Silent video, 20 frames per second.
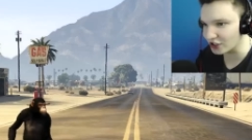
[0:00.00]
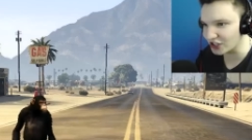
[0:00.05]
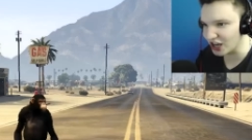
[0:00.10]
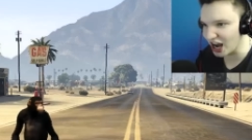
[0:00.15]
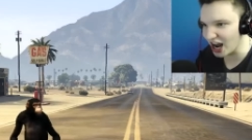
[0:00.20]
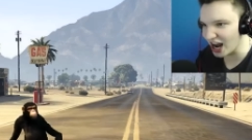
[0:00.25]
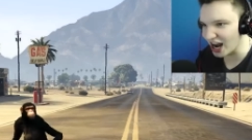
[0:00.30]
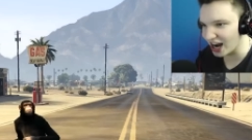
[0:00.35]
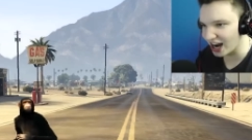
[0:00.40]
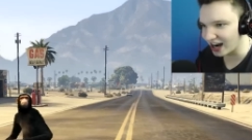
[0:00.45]

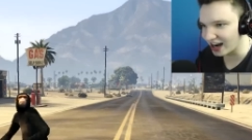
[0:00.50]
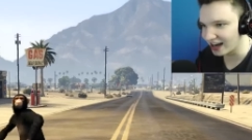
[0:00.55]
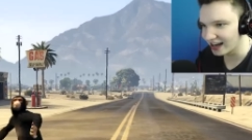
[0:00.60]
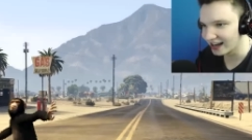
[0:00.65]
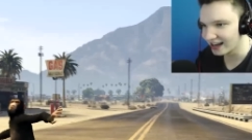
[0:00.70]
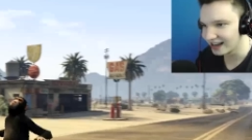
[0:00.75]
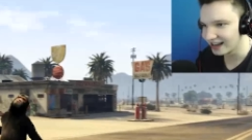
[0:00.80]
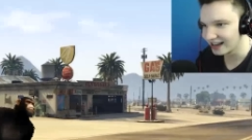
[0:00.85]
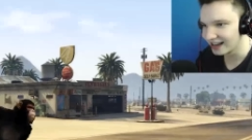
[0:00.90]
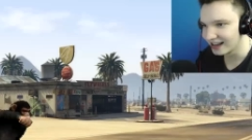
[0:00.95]
yeah!
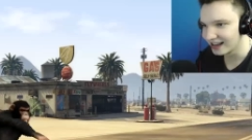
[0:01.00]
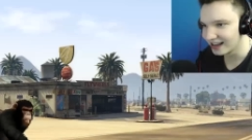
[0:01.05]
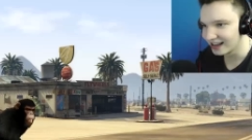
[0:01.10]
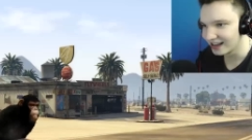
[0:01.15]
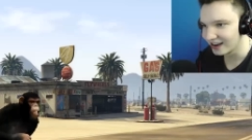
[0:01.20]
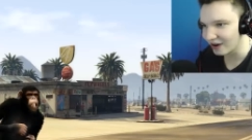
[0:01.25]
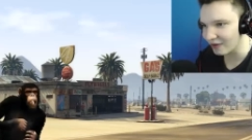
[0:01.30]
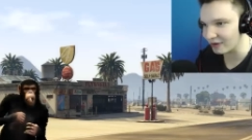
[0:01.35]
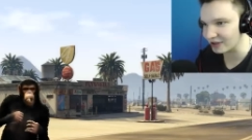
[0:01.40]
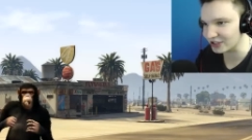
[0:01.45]

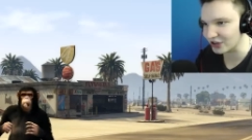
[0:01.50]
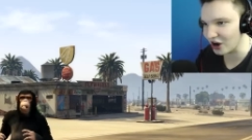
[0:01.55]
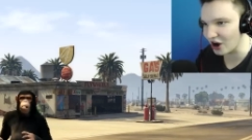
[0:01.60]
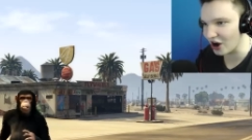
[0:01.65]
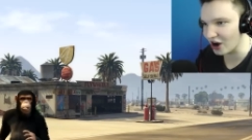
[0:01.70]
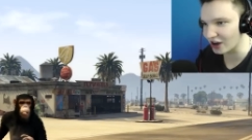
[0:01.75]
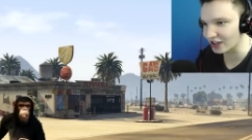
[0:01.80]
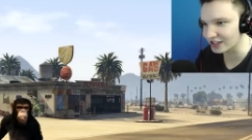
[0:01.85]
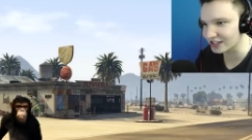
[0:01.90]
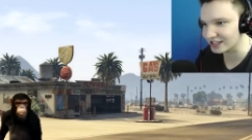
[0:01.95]
Oh mein
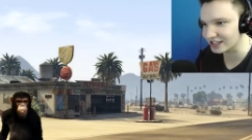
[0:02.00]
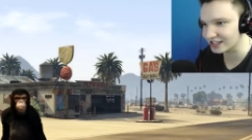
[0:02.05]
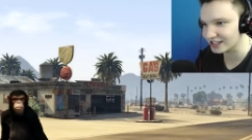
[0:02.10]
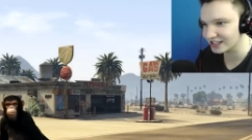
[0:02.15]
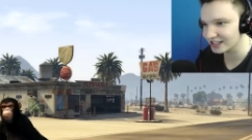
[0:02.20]
Gott!